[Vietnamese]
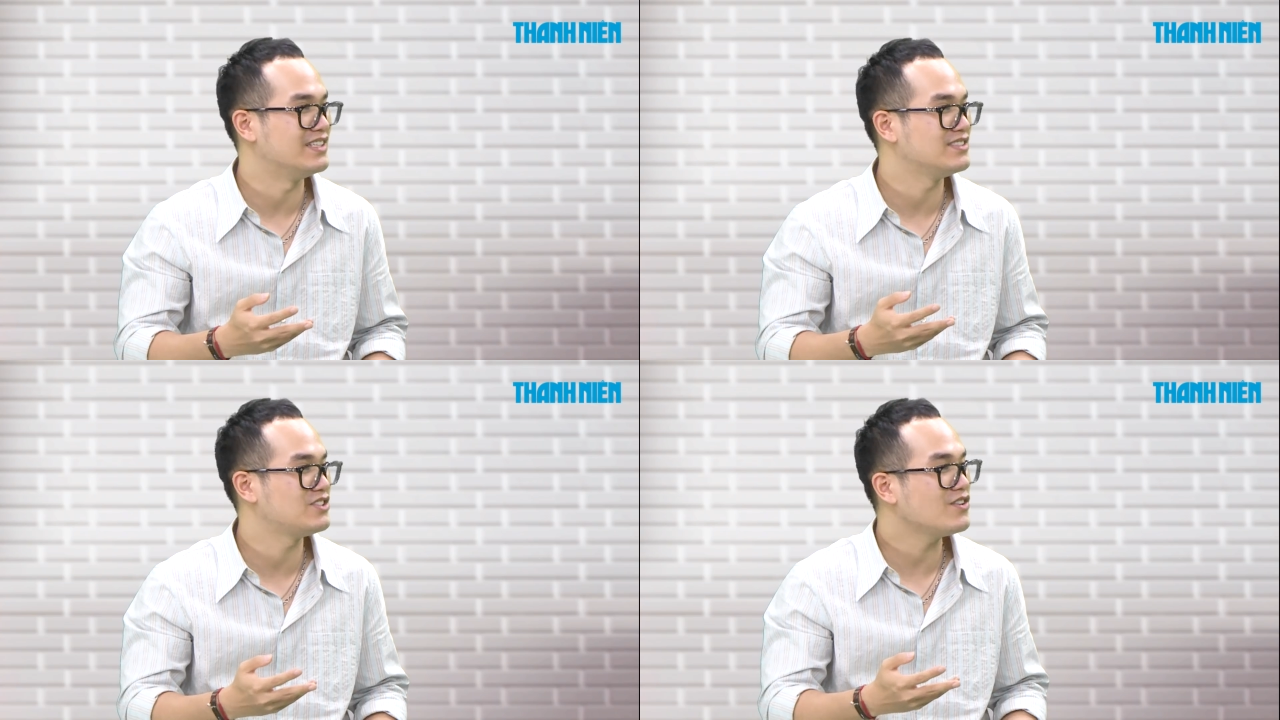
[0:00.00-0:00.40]

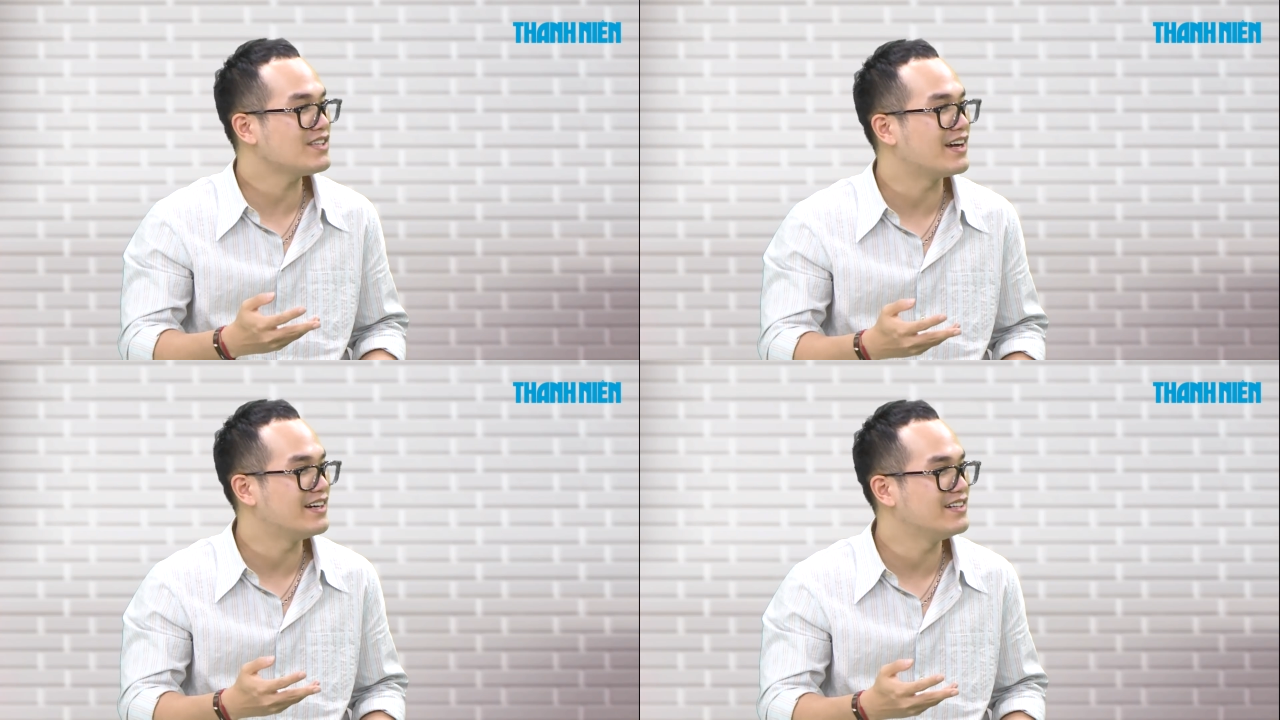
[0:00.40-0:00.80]
rõ
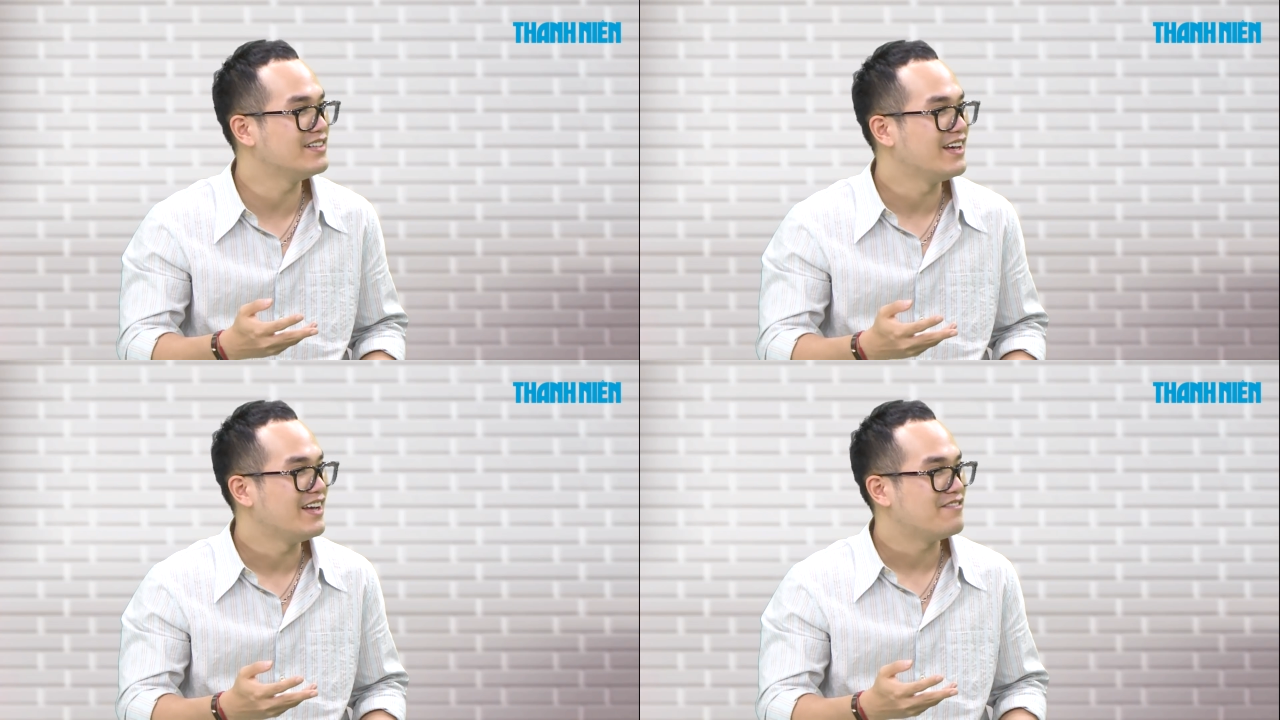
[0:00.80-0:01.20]
ràng hơn.
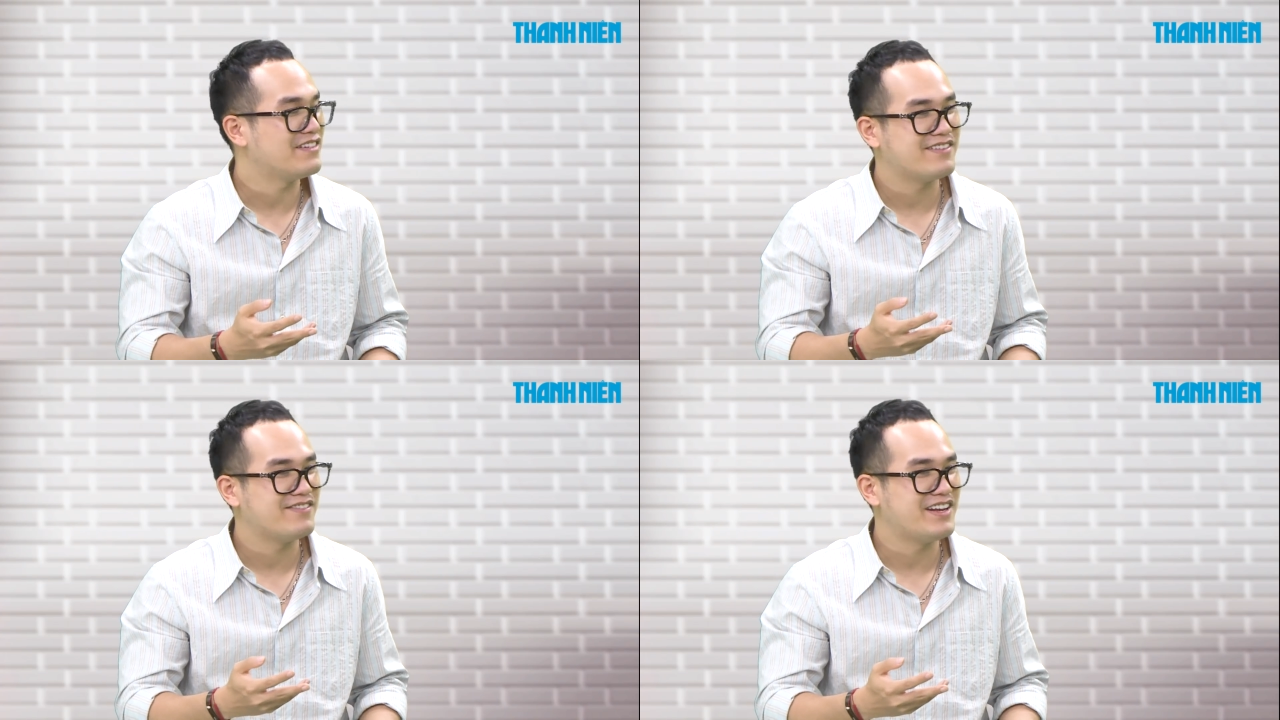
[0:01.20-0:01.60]

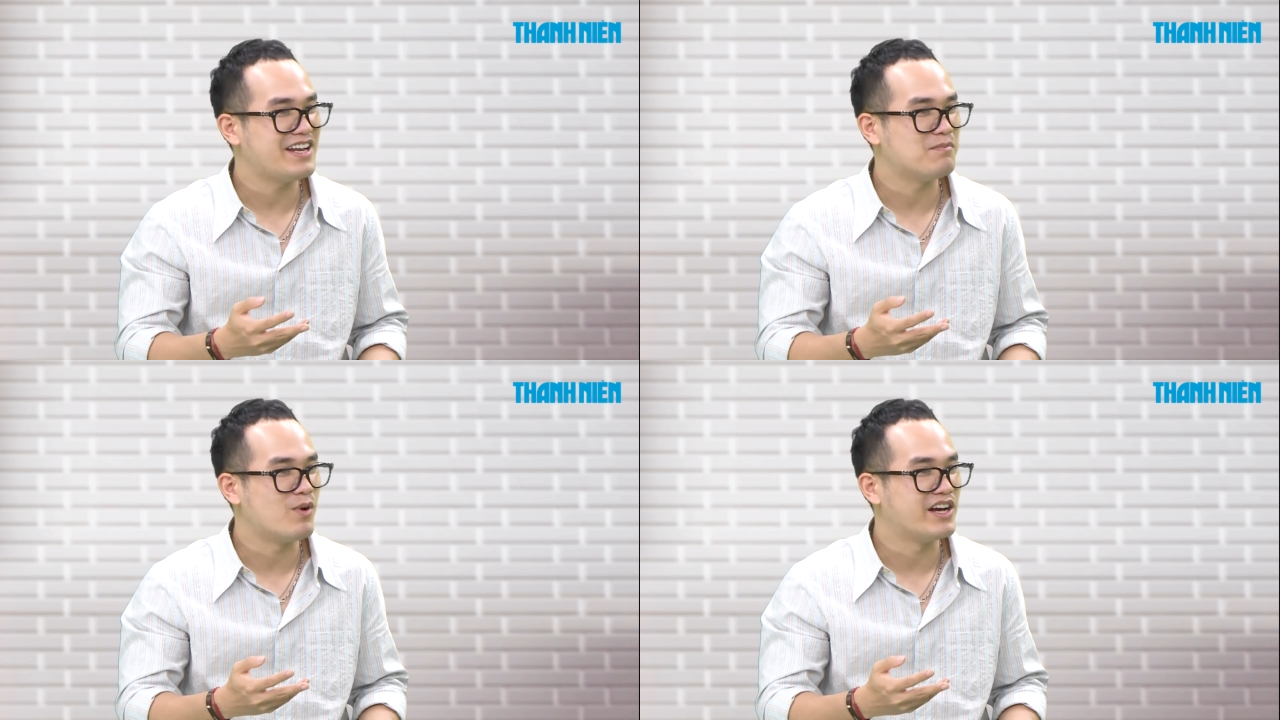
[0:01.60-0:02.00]
Và với
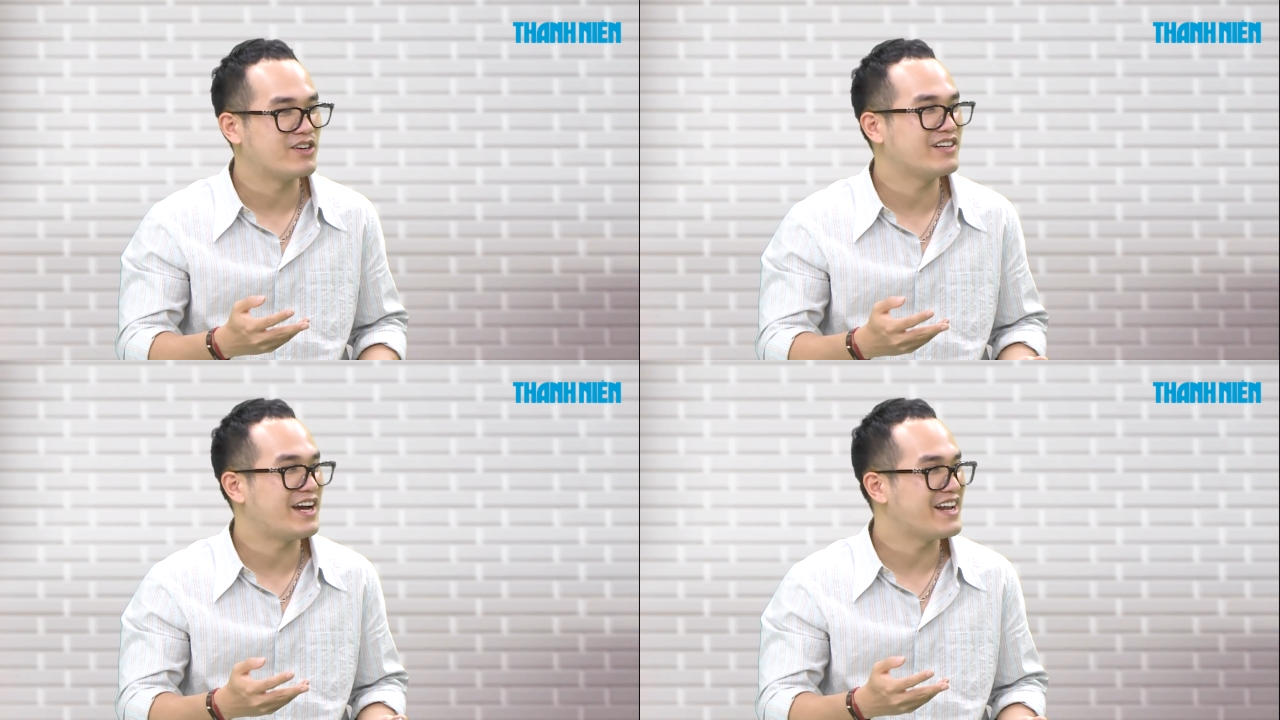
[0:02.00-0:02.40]
lại một người
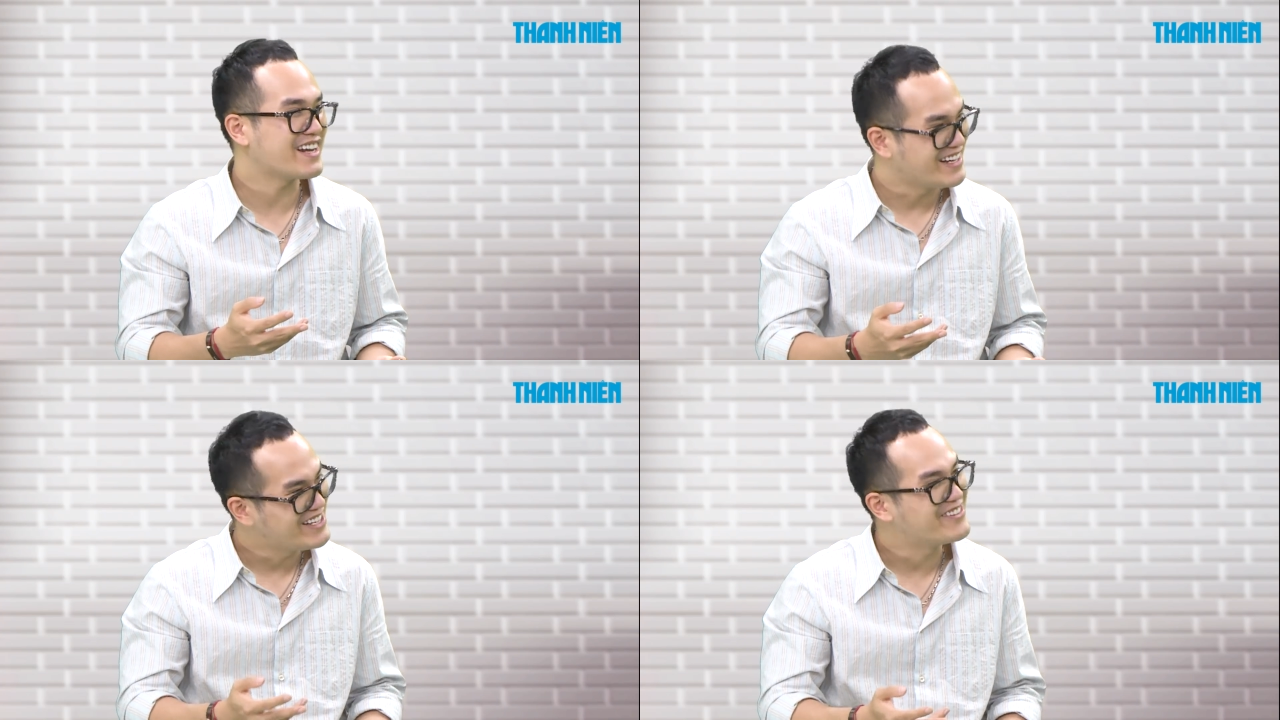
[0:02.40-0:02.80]
con gái
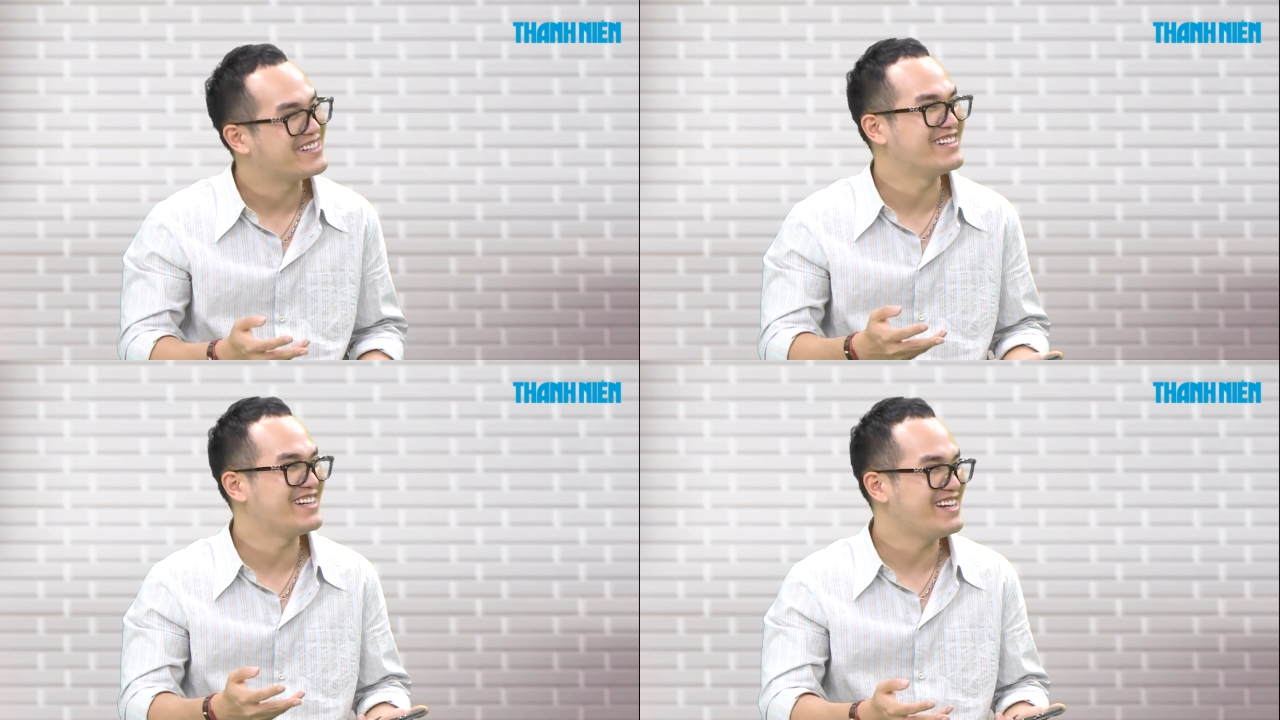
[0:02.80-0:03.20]
đang yêu thì
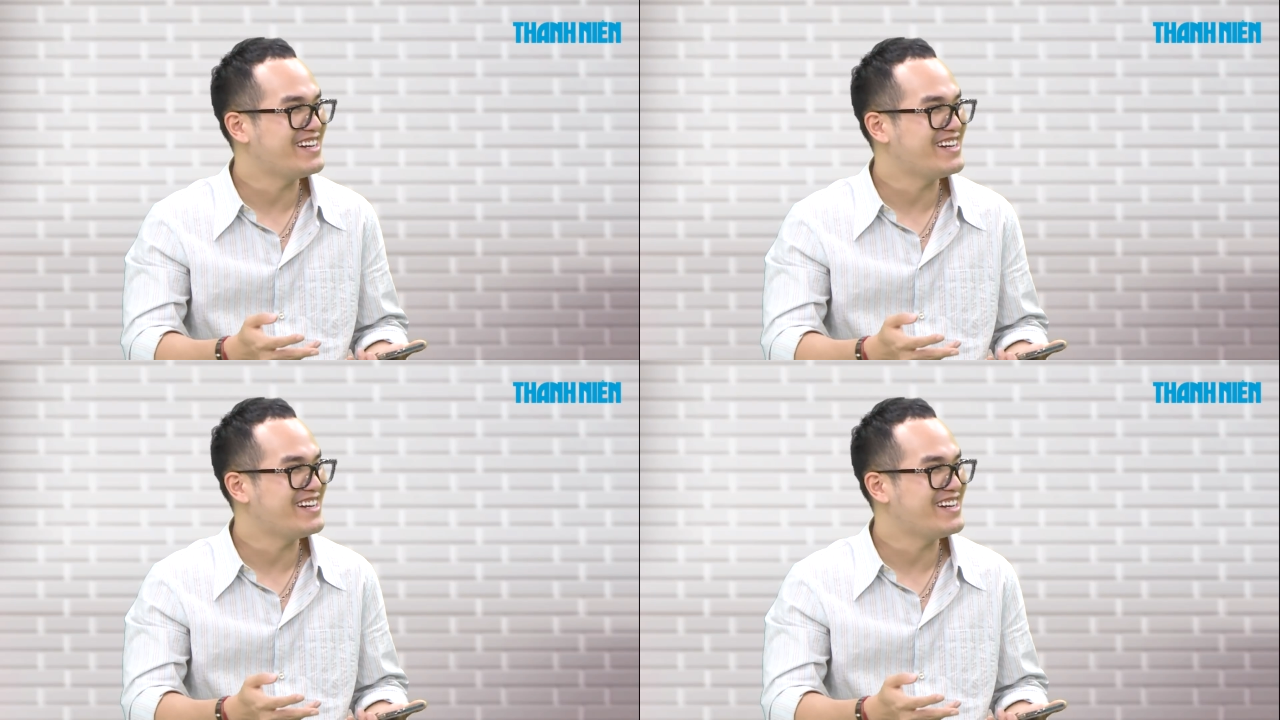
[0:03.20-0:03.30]
Hưng nghĩ